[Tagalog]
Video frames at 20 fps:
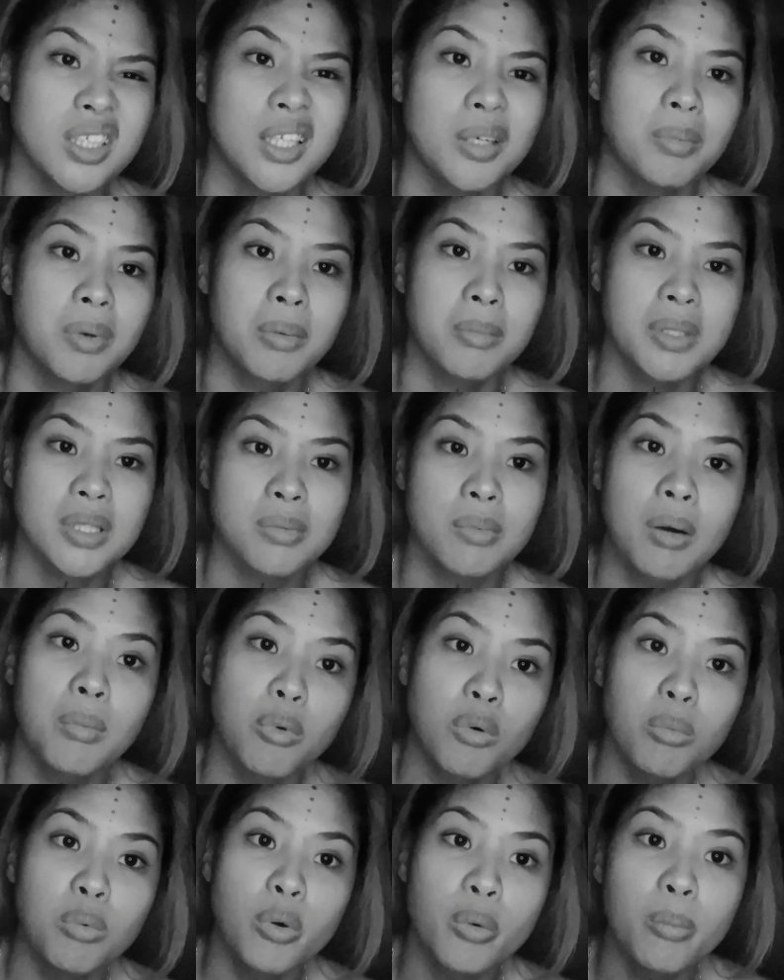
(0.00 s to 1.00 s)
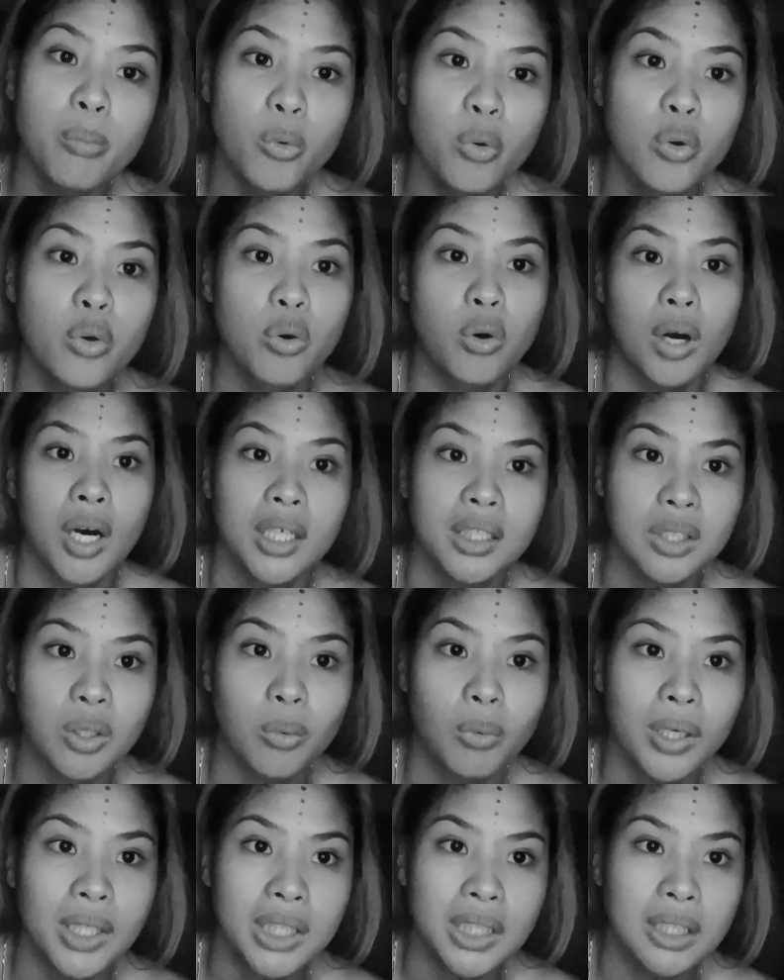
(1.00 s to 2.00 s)
di ba, mas mabubugbog yung
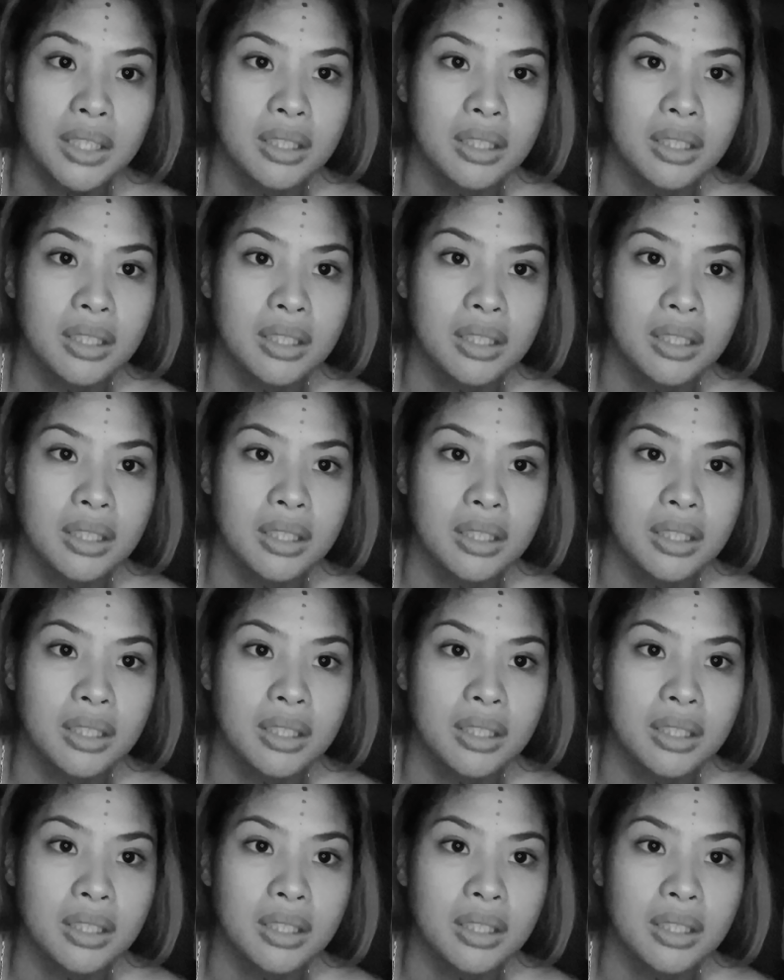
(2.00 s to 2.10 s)
katawan.